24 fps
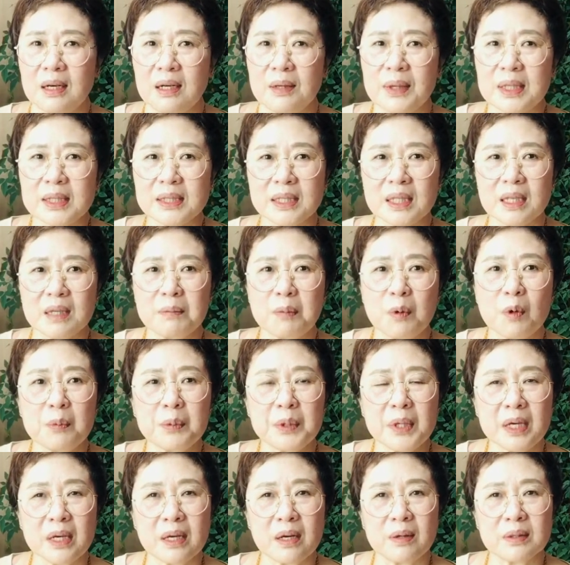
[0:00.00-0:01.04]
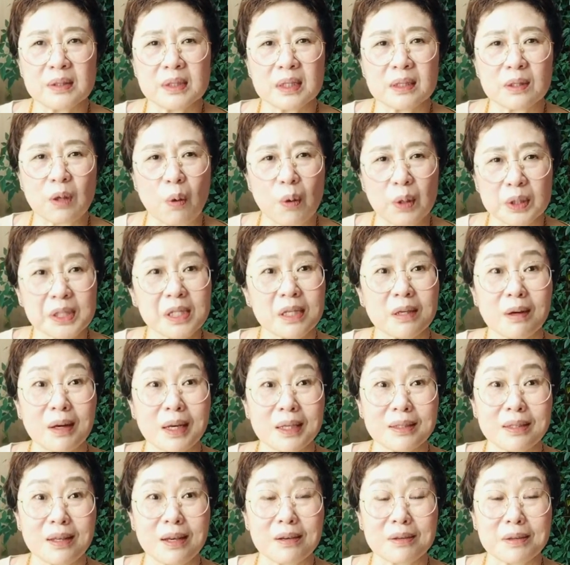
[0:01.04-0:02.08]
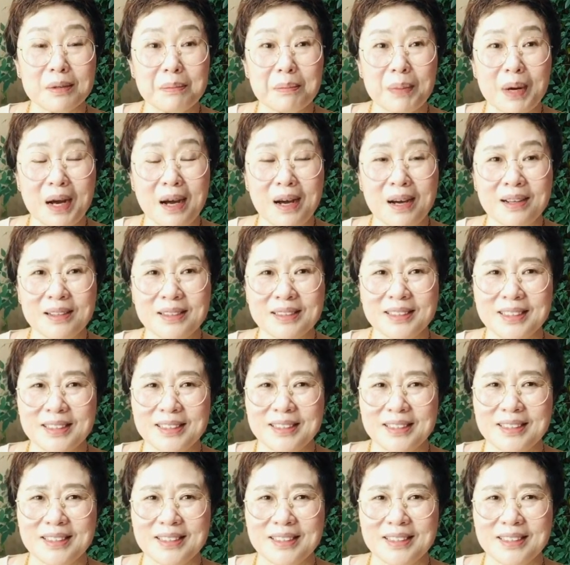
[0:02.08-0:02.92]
화창한 봄이에요 이제 더워질 것 같아요 금방